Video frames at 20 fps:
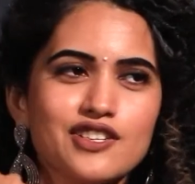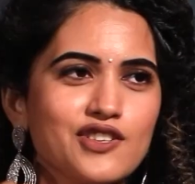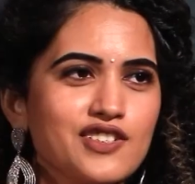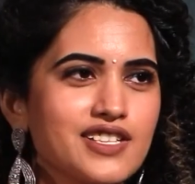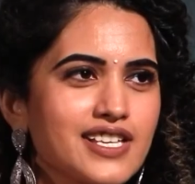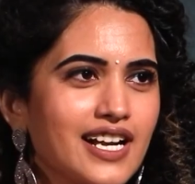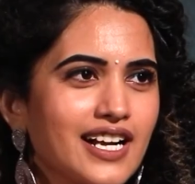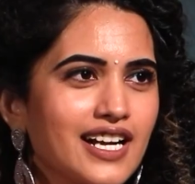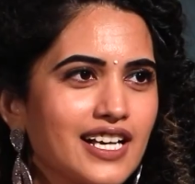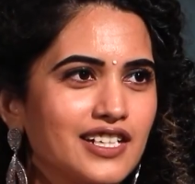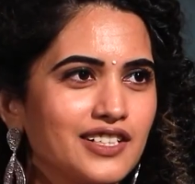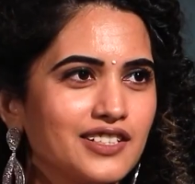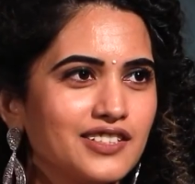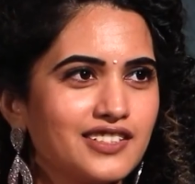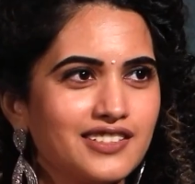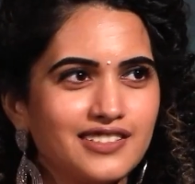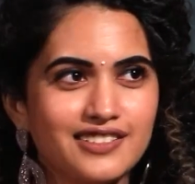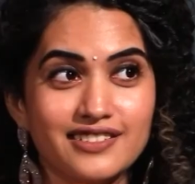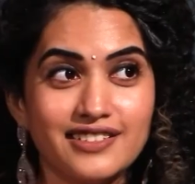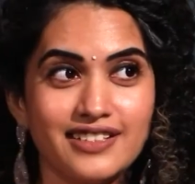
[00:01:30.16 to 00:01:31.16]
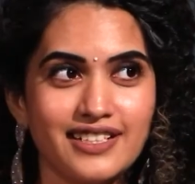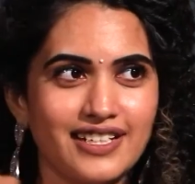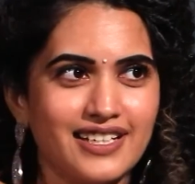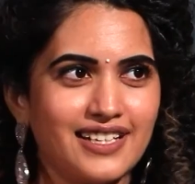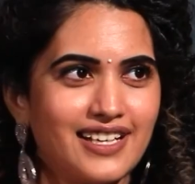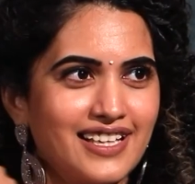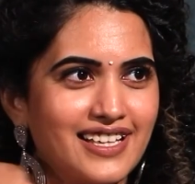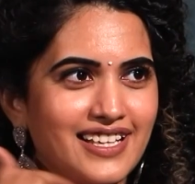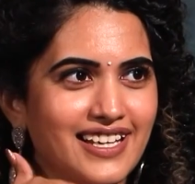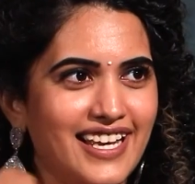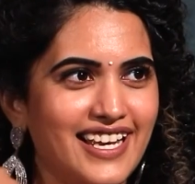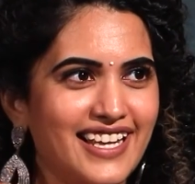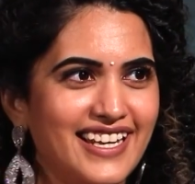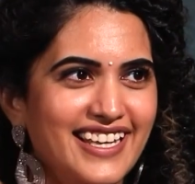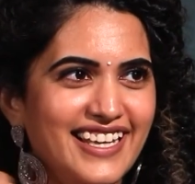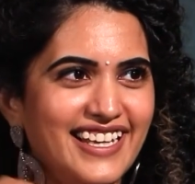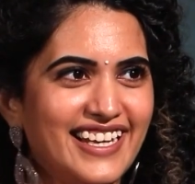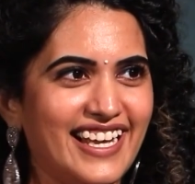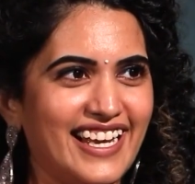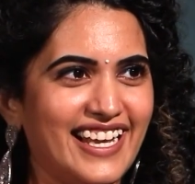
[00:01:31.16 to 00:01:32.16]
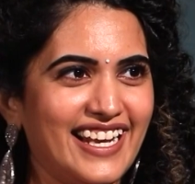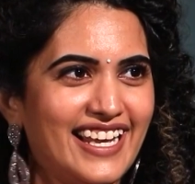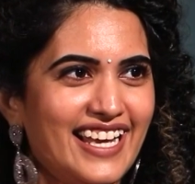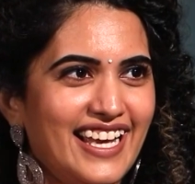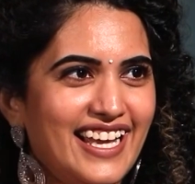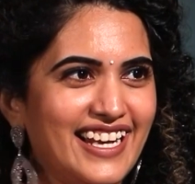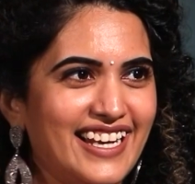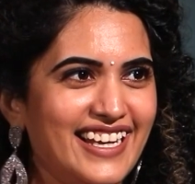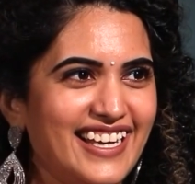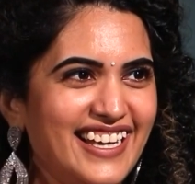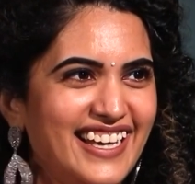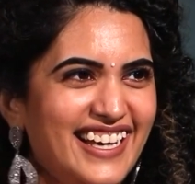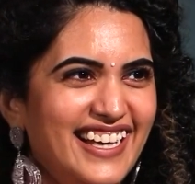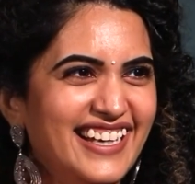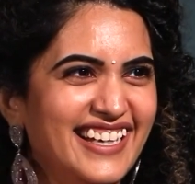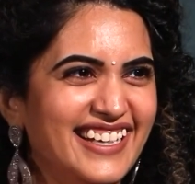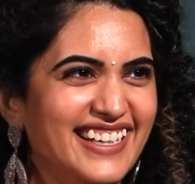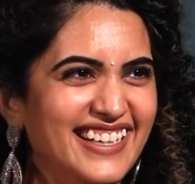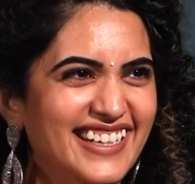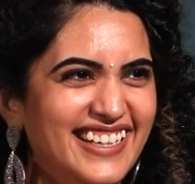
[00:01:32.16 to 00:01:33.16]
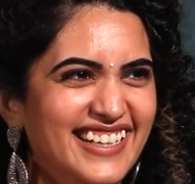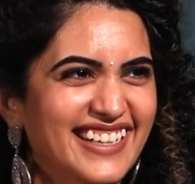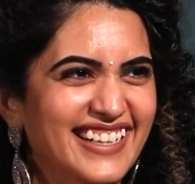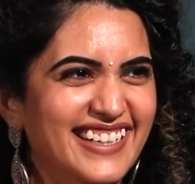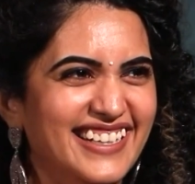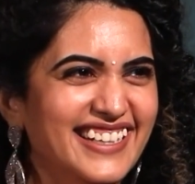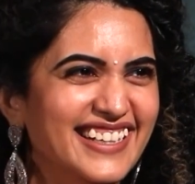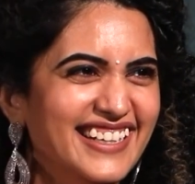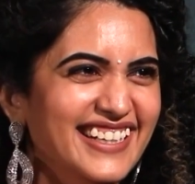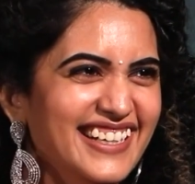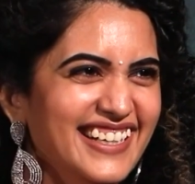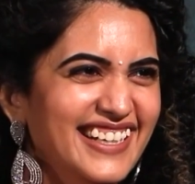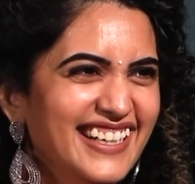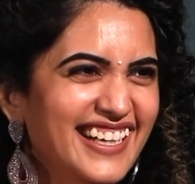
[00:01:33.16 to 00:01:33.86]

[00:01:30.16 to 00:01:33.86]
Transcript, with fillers: చూసాక అనుకుంటూ ఉంటాడు అది నేనే సారీ